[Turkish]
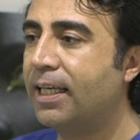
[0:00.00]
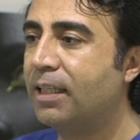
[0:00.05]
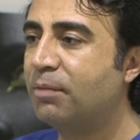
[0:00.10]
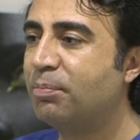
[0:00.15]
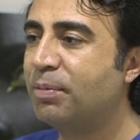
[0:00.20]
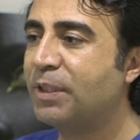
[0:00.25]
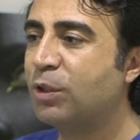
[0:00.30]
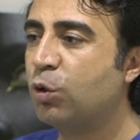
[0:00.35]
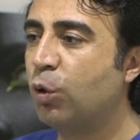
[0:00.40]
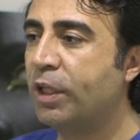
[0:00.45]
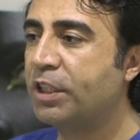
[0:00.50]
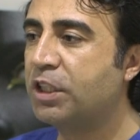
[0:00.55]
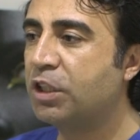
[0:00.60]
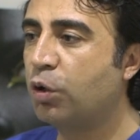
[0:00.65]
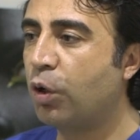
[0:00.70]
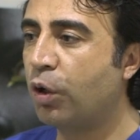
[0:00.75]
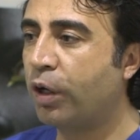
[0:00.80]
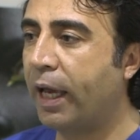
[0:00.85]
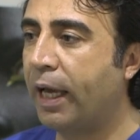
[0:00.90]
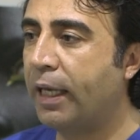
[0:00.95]
e,
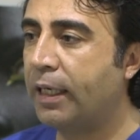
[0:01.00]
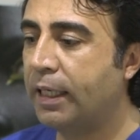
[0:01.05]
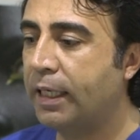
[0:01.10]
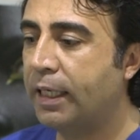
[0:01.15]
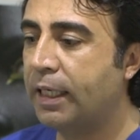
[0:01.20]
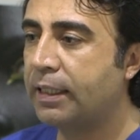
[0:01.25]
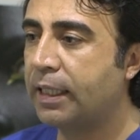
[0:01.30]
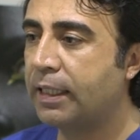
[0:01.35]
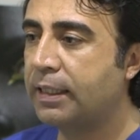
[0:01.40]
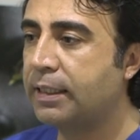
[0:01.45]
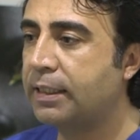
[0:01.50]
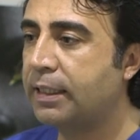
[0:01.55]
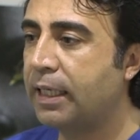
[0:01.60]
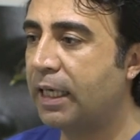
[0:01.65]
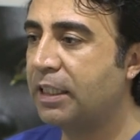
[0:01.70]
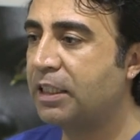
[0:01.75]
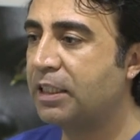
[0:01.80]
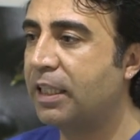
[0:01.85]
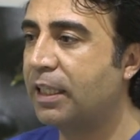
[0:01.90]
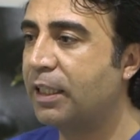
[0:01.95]
psikolojik kökenli ya da
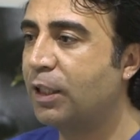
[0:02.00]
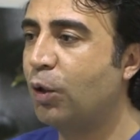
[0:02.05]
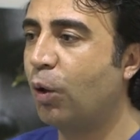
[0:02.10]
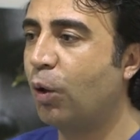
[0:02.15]
kaşları